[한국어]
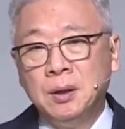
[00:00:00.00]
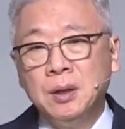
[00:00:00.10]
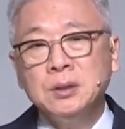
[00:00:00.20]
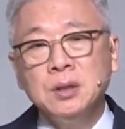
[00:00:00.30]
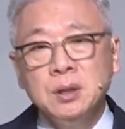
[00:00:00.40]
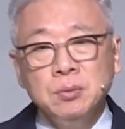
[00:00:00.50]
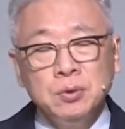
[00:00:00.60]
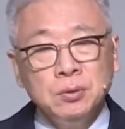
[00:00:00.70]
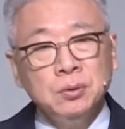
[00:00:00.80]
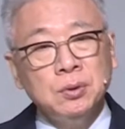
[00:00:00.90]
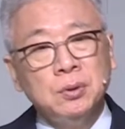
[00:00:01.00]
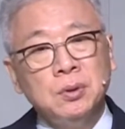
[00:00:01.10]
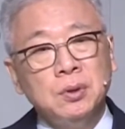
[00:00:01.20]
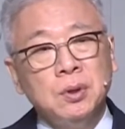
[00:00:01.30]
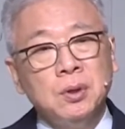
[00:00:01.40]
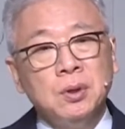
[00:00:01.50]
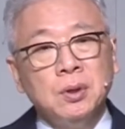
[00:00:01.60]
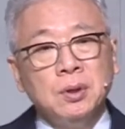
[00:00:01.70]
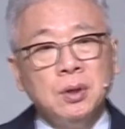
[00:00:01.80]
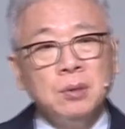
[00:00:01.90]
그래서 여러분
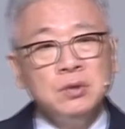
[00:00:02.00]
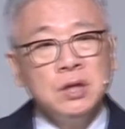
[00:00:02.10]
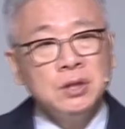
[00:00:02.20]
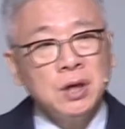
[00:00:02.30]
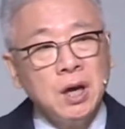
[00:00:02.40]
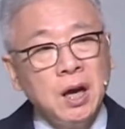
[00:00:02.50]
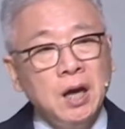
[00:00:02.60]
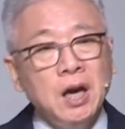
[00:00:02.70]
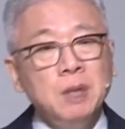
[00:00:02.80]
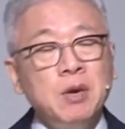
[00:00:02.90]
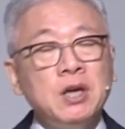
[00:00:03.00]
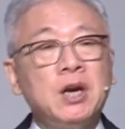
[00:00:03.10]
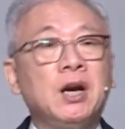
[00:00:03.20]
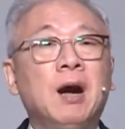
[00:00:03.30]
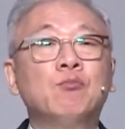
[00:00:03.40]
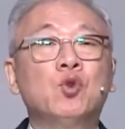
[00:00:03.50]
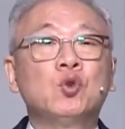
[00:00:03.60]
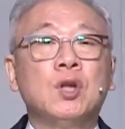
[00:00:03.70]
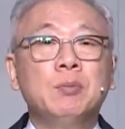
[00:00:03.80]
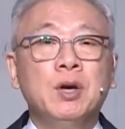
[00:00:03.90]
여러분이나 제가 하나님의 영에
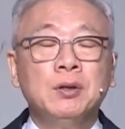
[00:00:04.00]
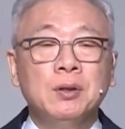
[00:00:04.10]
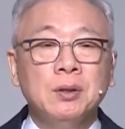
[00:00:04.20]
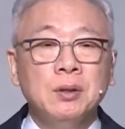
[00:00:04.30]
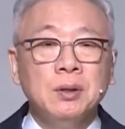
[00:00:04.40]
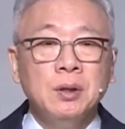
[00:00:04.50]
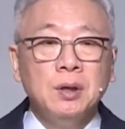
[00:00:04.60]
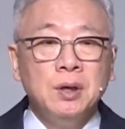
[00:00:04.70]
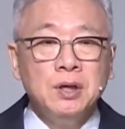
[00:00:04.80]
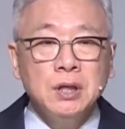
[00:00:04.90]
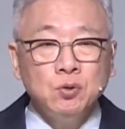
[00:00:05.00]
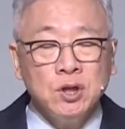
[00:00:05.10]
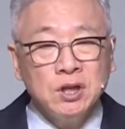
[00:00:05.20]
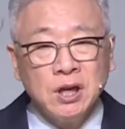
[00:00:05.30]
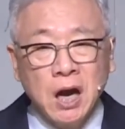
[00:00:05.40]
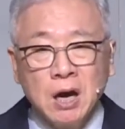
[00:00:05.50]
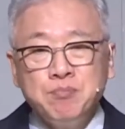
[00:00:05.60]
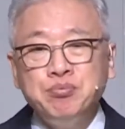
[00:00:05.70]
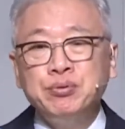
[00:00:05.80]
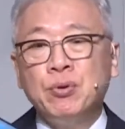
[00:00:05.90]
감동되면 이제 우리는
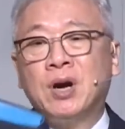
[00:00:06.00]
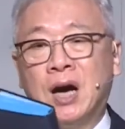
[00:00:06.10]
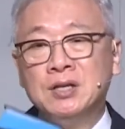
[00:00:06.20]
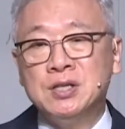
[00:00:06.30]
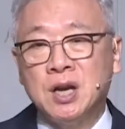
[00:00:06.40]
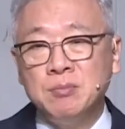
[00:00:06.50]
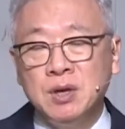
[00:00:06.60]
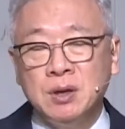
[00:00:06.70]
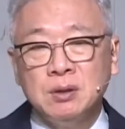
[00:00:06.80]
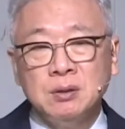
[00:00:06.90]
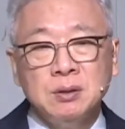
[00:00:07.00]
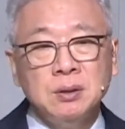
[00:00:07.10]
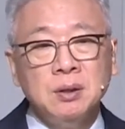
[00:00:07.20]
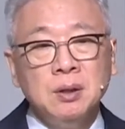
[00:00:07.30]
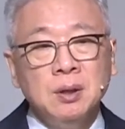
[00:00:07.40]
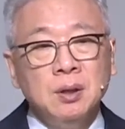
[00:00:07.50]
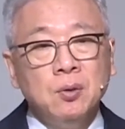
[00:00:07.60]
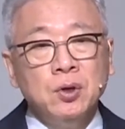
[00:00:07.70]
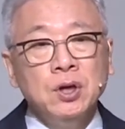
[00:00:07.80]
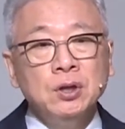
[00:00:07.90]
앞으로 가는 사람이에요.
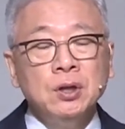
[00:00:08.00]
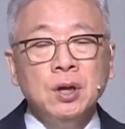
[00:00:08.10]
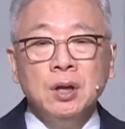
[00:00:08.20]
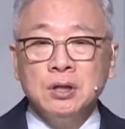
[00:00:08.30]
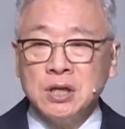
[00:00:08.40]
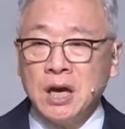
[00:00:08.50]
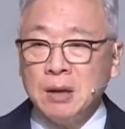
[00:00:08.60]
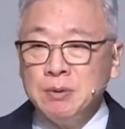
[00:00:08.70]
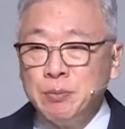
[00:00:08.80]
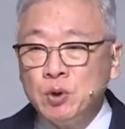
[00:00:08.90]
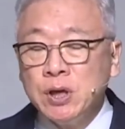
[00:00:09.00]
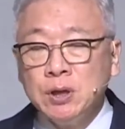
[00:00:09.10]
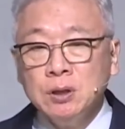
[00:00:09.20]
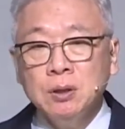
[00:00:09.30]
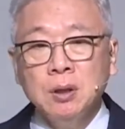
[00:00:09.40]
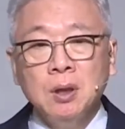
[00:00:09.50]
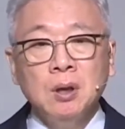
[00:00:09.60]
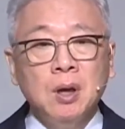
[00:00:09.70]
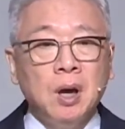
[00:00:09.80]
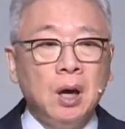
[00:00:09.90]
우리는 사람이 보기는
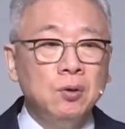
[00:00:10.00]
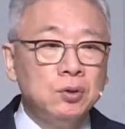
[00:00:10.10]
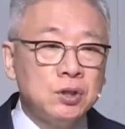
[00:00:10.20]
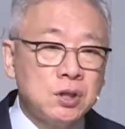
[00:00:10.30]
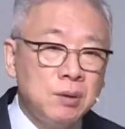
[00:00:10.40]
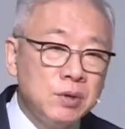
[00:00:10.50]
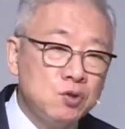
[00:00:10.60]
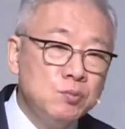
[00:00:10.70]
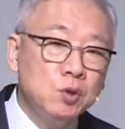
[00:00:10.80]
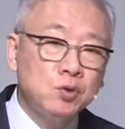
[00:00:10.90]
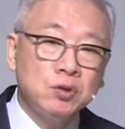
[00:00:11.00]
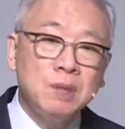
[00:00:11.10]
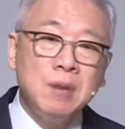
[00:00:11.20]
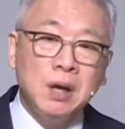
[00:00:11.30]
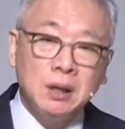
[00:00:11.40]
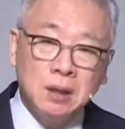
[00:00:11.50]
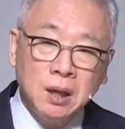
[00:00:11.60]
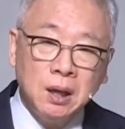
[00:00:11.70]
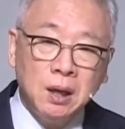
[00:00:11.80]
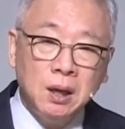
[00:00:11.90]
아유, 저 사람 예수 믿고 쫄딱
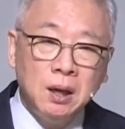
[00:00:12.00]
망했다.